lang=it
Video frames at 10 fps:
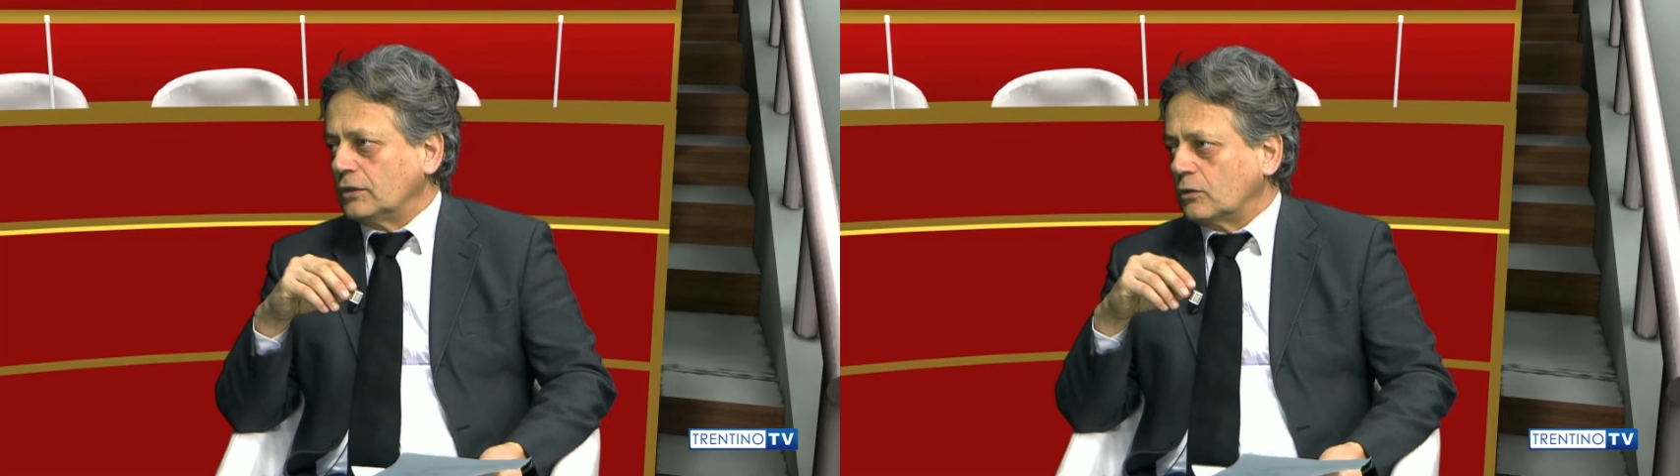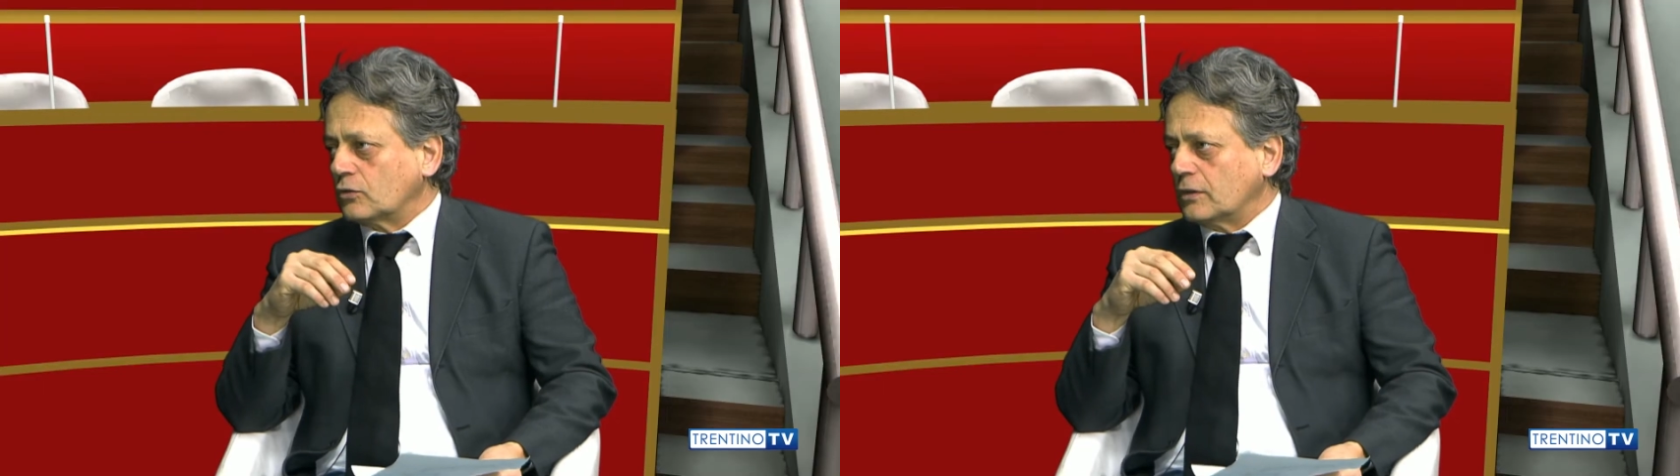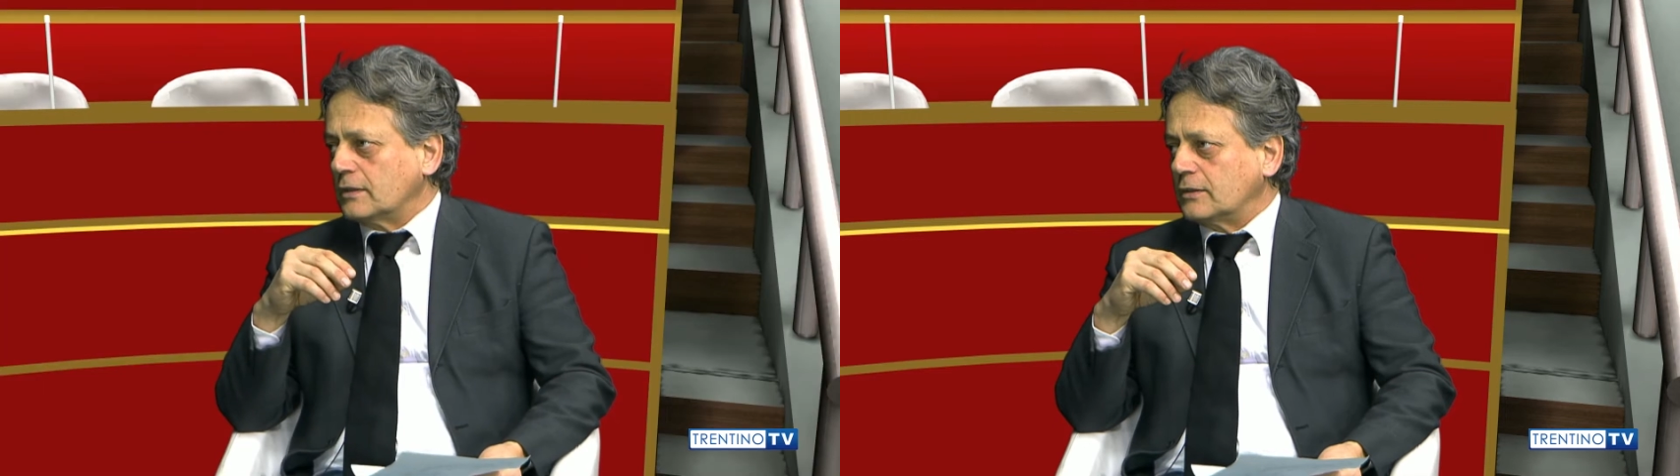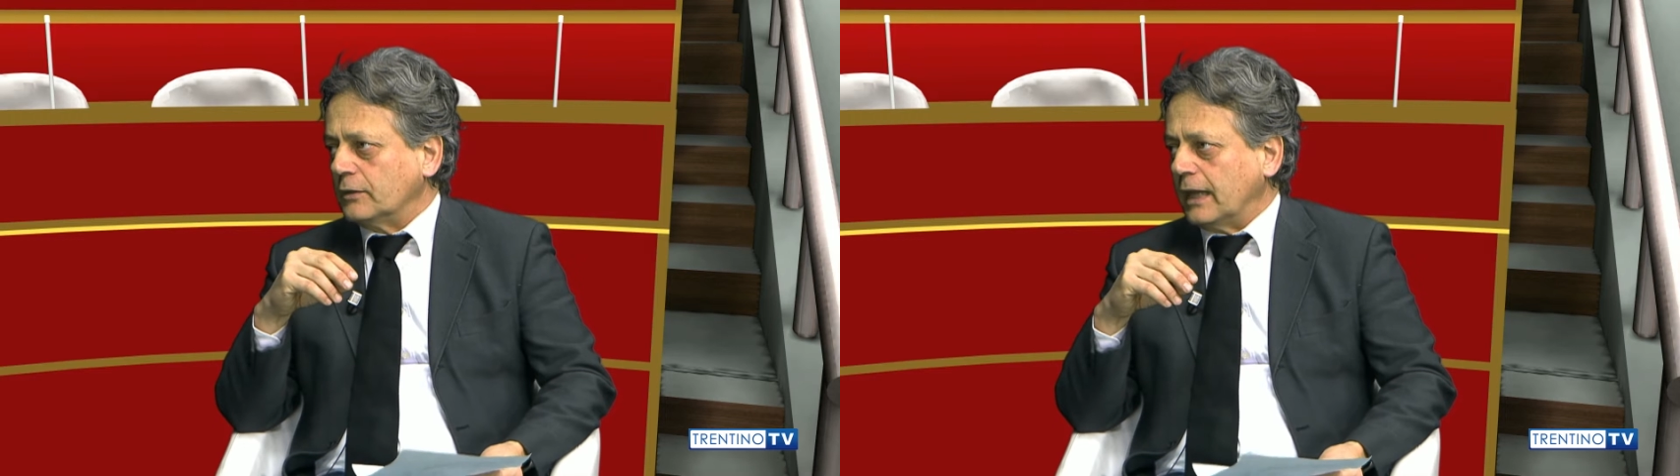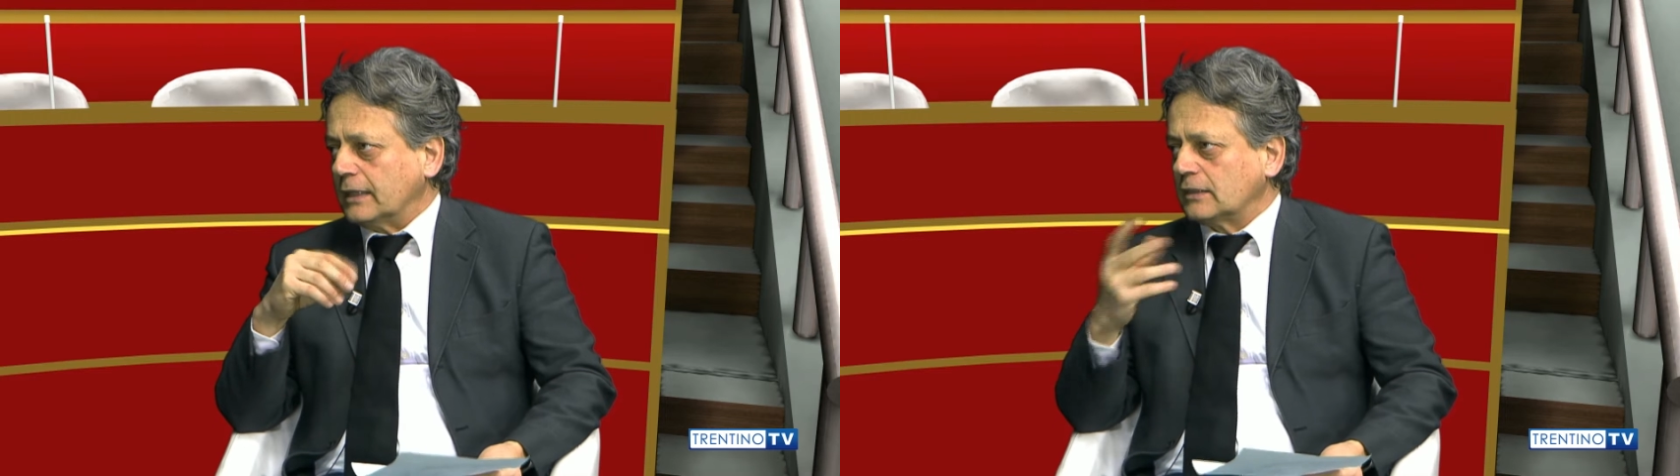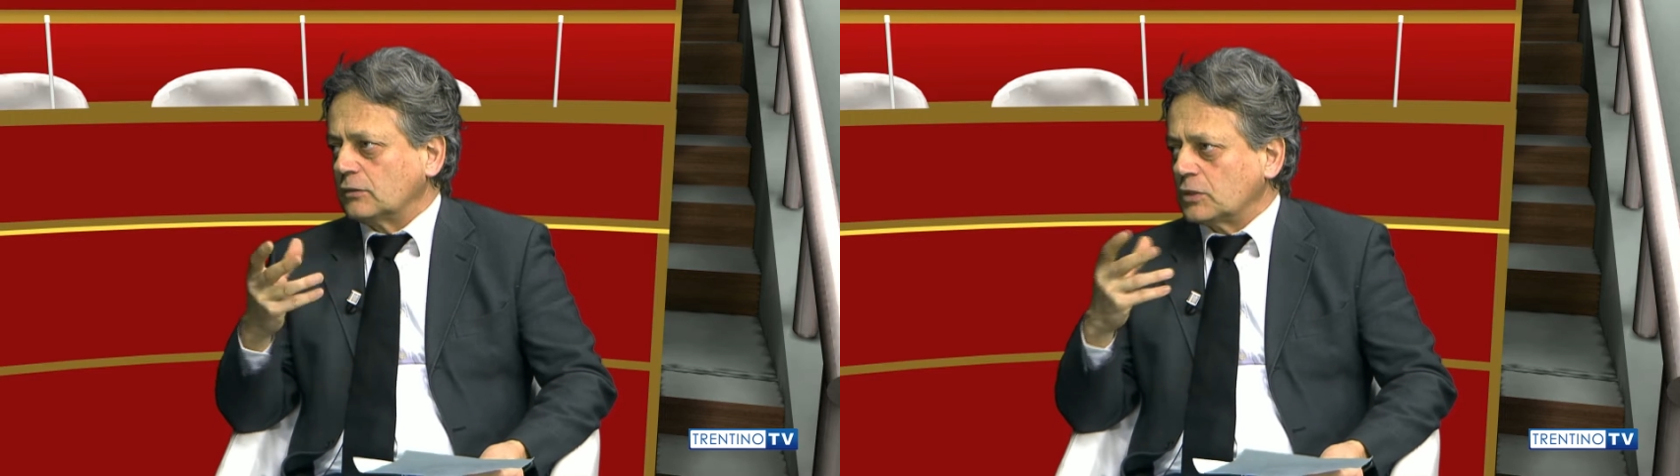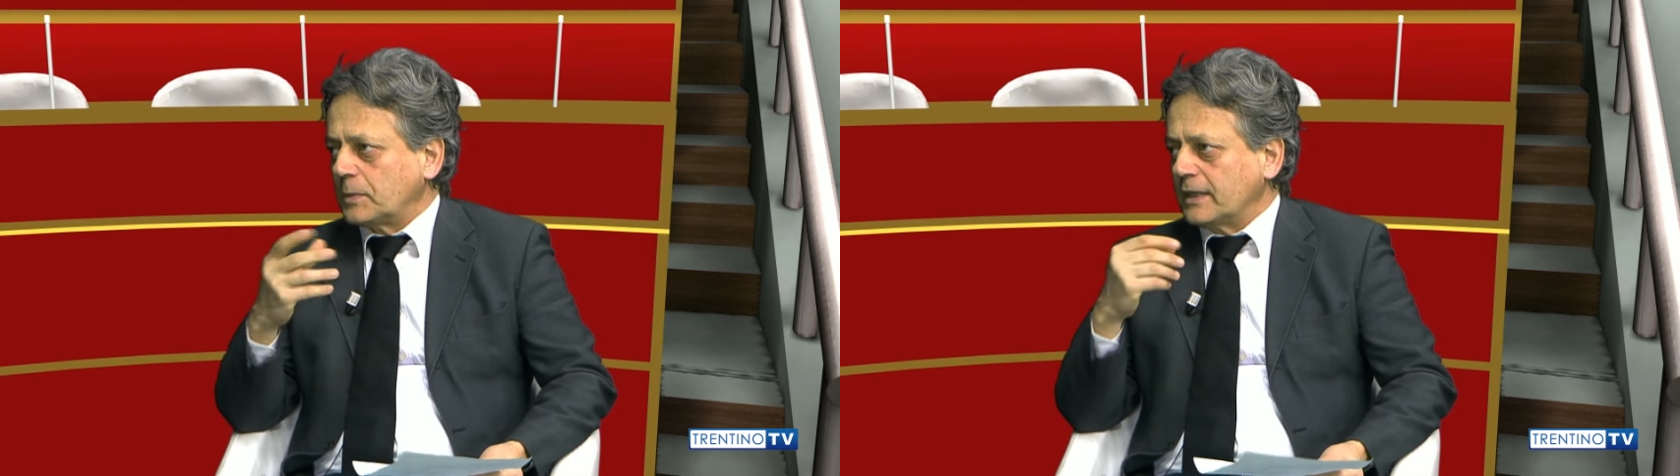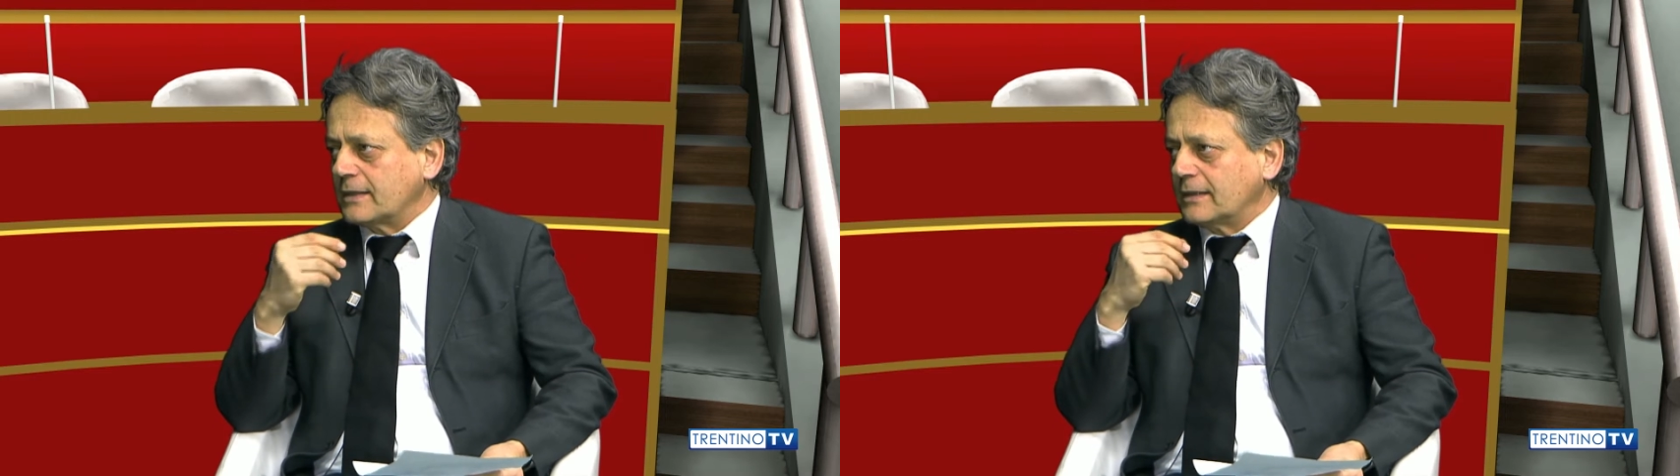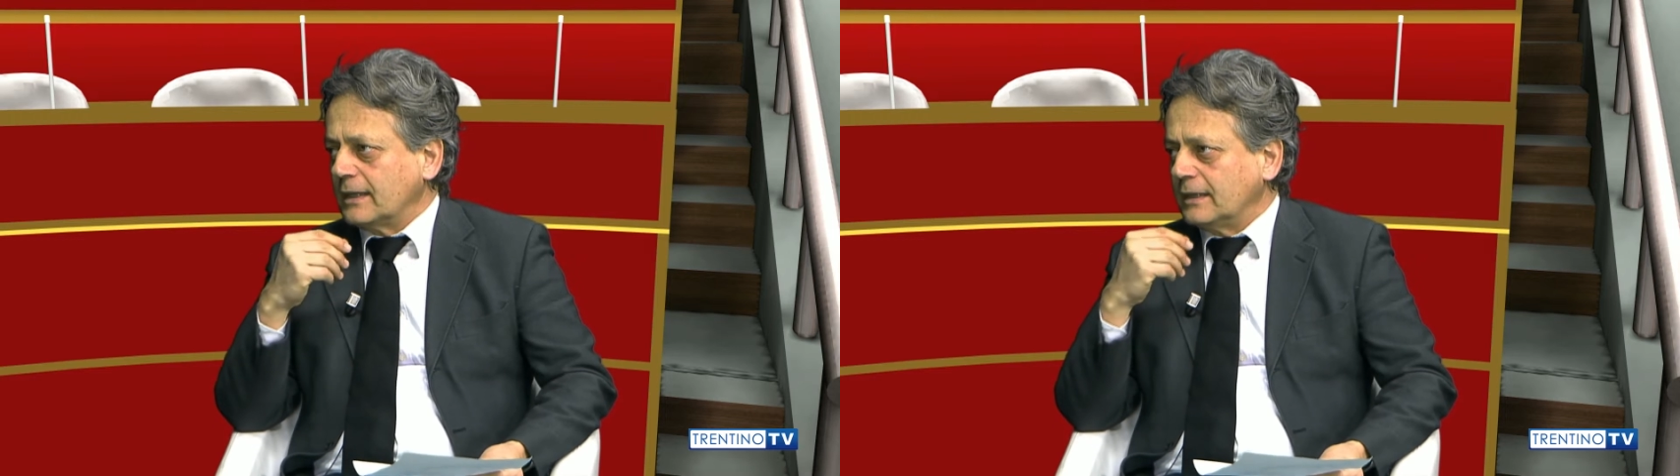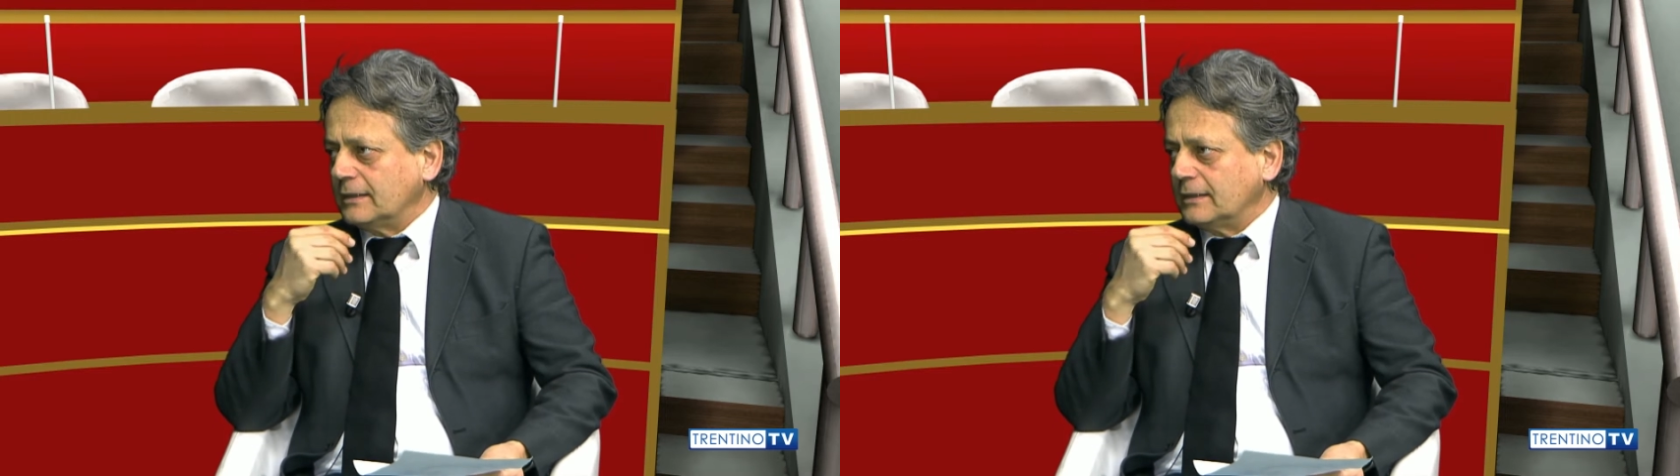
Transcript: circoscrizionale? È stata un'esperienza